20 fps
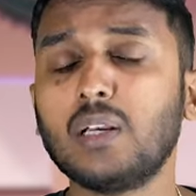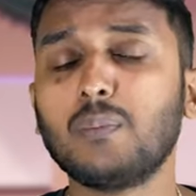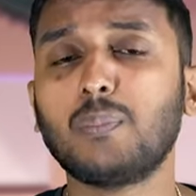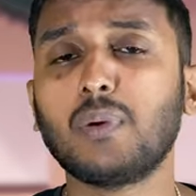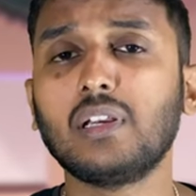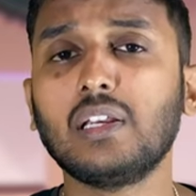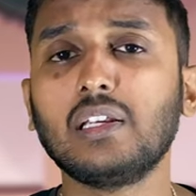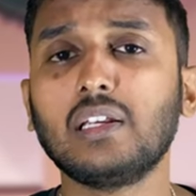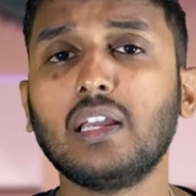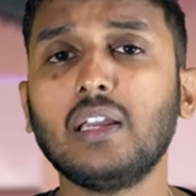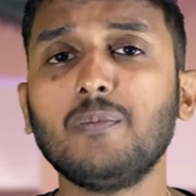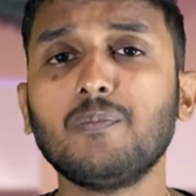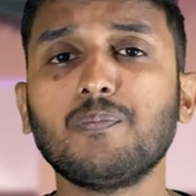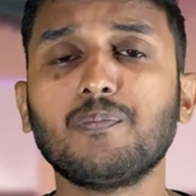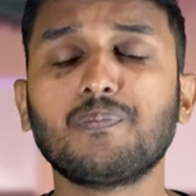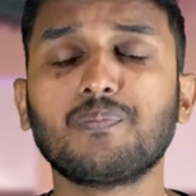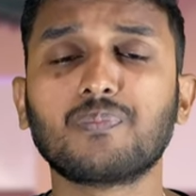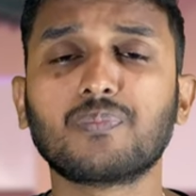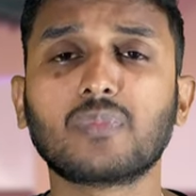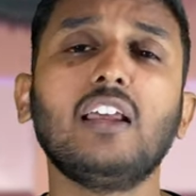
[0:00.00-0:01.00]
அப்டேட் பண்ணிட்டேன்
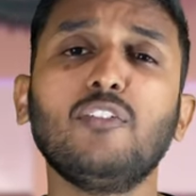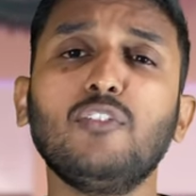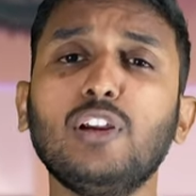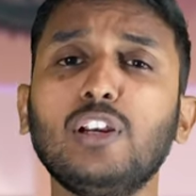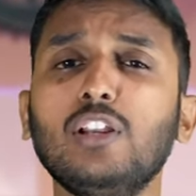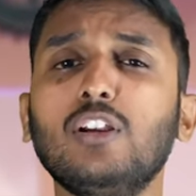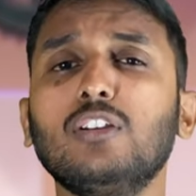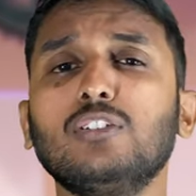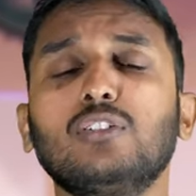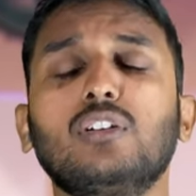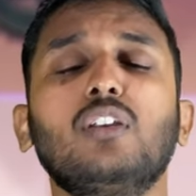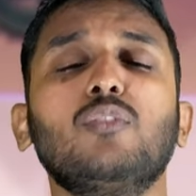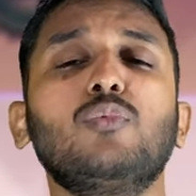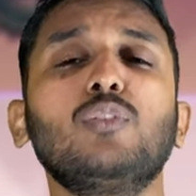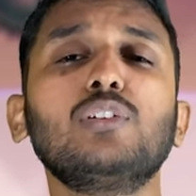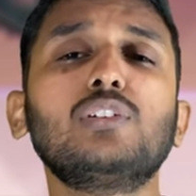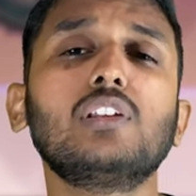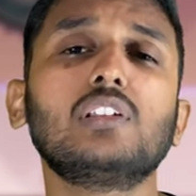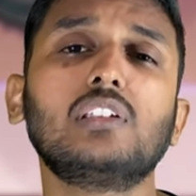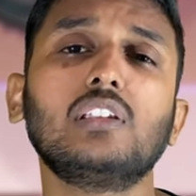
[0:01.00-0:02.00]
நான் வீடியோவில் சொன்ன
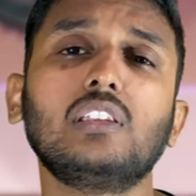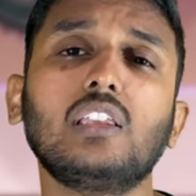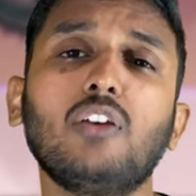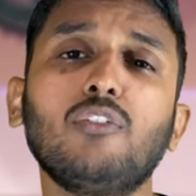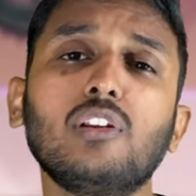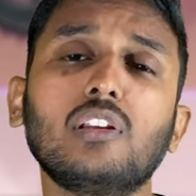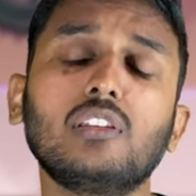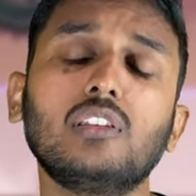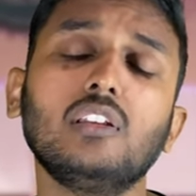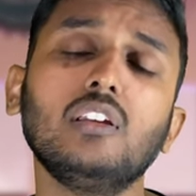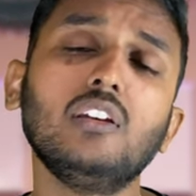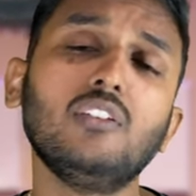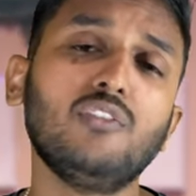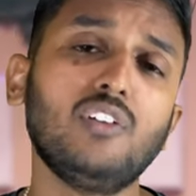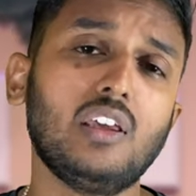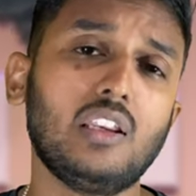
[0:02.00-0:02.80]
ஃபீச்சர்ஸை தவிர்த்து